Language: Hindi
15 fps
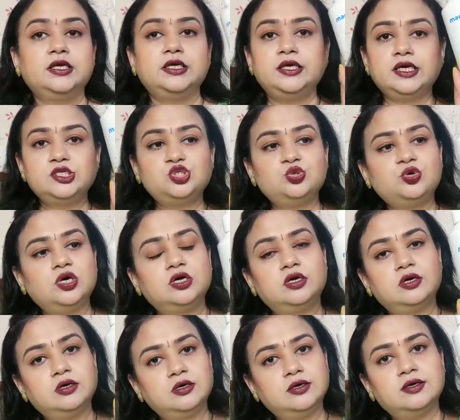ये जो
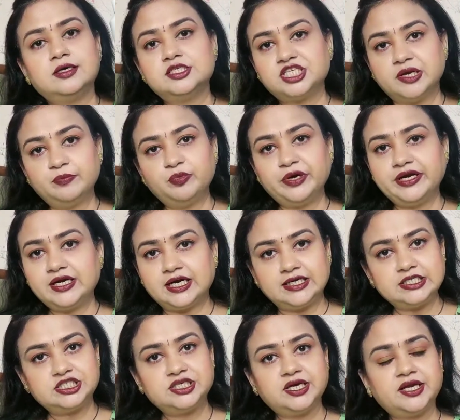शैम्पू एंड
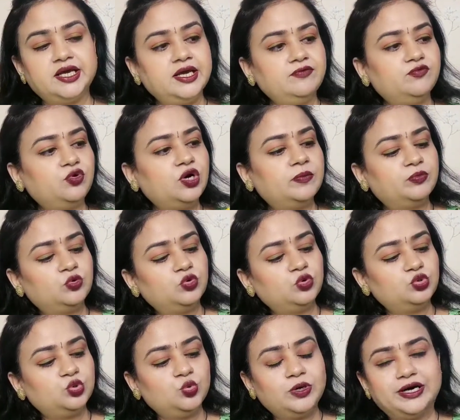कंडीशनर है वो आपको
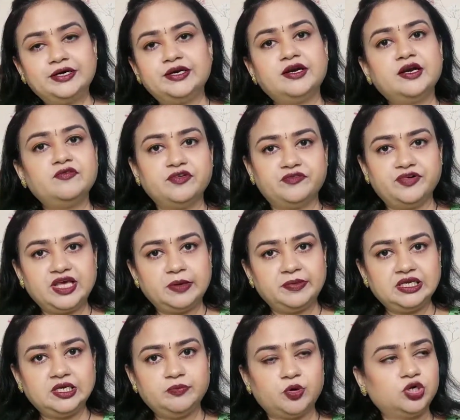250
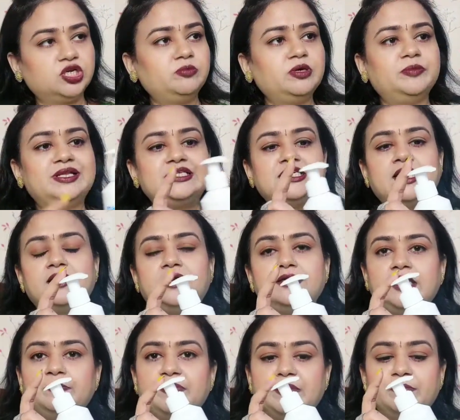हंड्रेड की बॉटल में मिल जाएगा
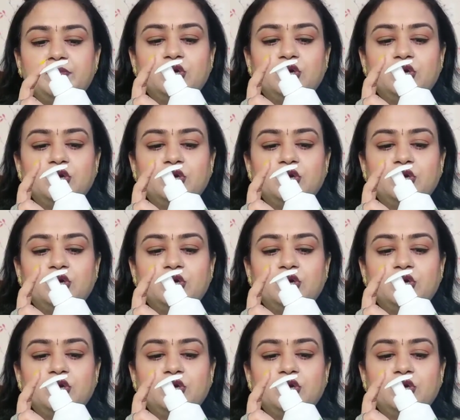ये पंप